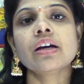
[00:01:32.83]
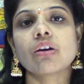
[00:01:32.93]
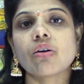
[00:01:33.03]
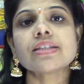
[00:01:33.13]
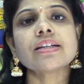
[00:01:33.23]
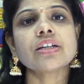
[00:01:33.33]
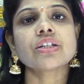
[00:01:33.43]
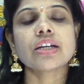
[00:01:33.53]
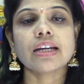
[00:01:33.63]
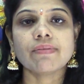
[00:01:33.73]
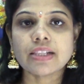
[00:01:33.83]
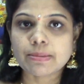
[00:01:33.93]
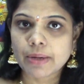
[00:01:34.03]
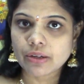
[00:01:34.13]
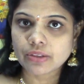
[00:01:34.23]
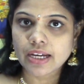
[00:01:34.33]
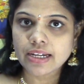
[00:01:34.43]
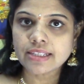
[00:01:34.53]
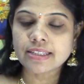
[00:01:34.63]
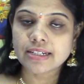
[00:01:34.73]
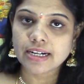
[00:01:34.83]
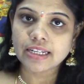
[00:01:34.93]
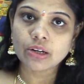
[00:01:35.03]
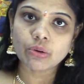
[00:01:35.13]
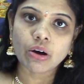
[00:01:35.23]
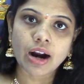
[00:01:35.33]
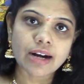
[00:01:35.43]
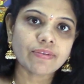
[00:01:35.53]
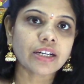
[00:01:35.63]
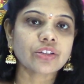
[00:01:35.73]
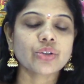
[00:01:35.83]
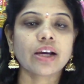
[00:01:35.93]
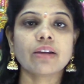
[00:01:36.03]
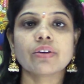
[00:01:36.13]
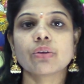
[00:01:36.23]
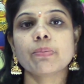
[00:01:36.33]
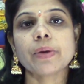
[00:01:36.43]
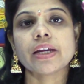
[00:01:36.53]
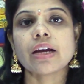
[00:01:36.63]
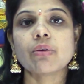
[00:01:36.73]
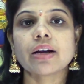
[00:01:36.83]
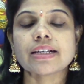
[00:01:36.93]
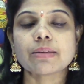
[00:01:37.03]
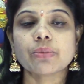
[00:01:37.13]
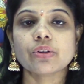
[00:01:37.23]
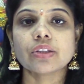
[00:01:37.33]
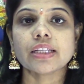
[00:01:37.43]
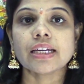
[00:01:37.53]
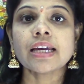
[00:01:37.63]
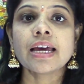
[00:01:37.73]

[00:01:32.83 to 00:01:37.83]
కాన్సన్ట్రేషన్ లెవెల్స్ పెరుగుతాయి స్టడీలో హార్డ్ వర్క్ చాలా వరకు పెరిగే అవకాశం ఉంటుంది